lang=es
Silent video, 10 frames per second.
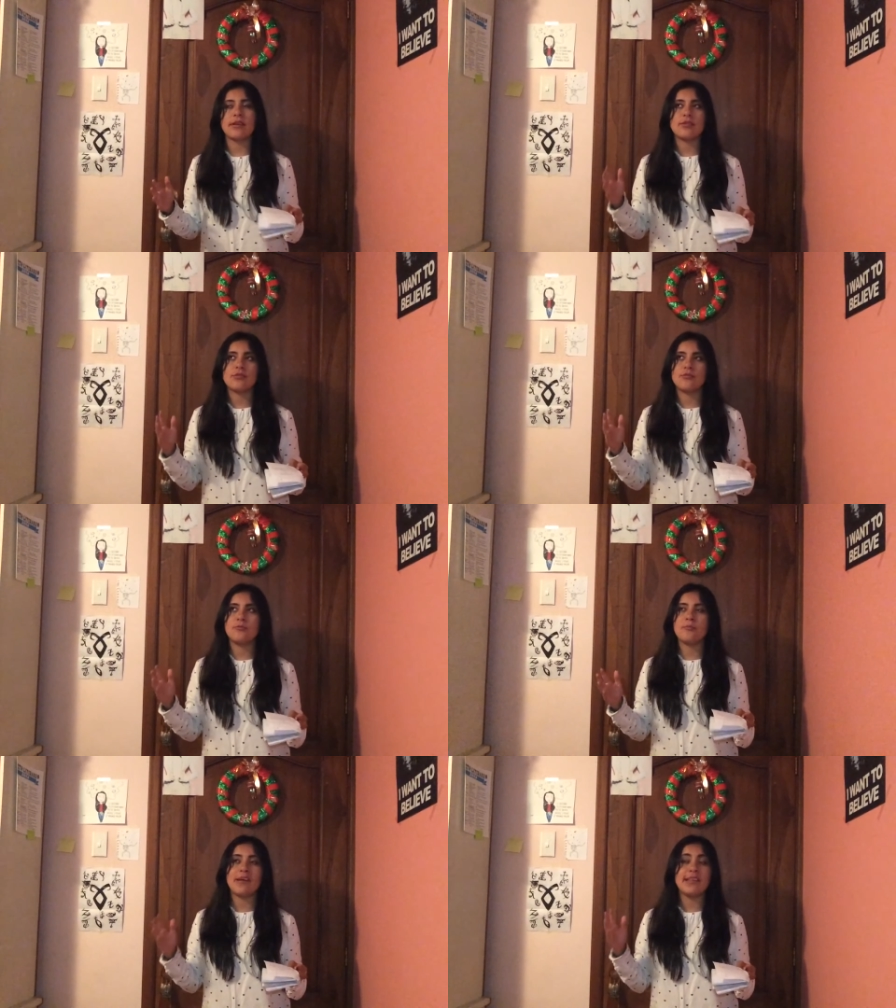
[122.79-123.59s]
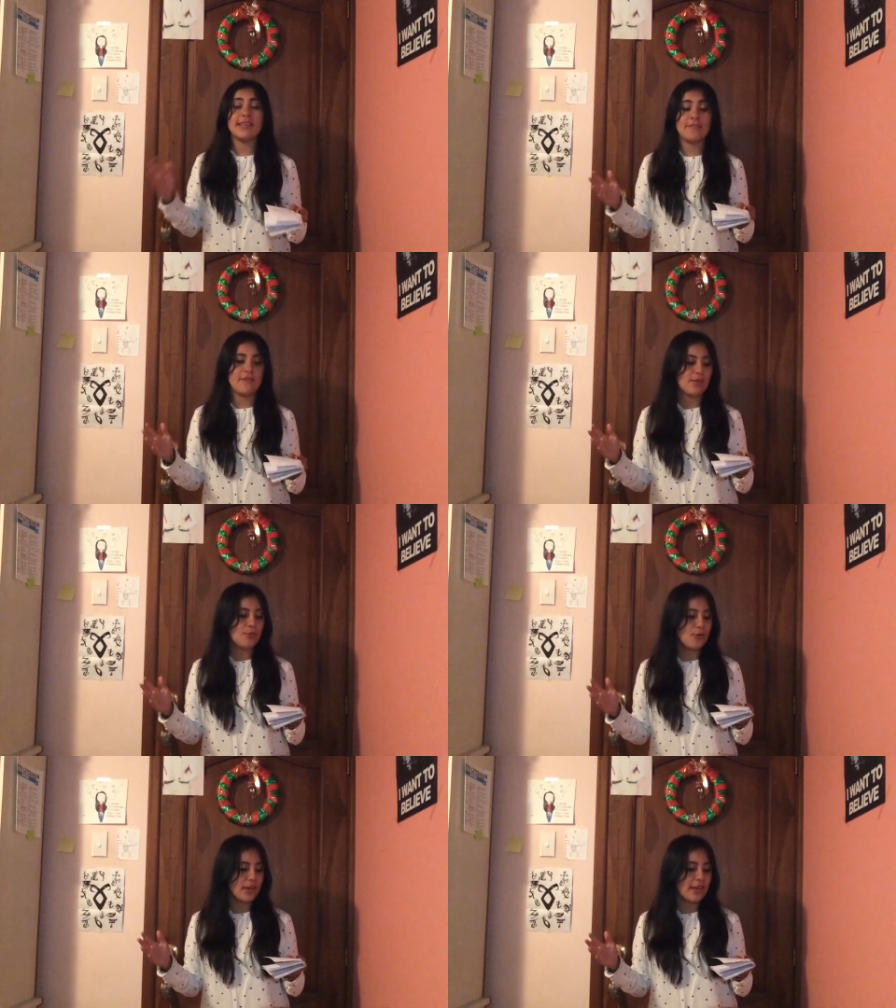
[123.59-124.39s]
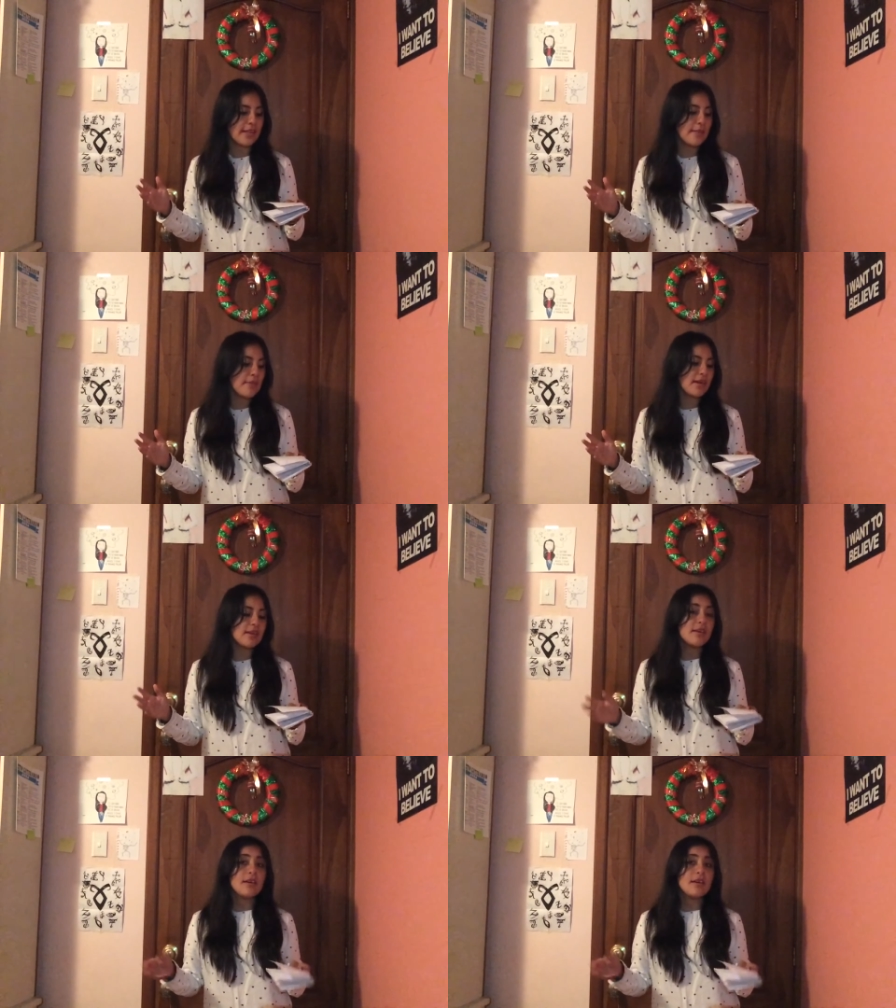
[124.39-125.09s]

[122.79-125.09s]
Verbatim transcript: en su página de Facebook y también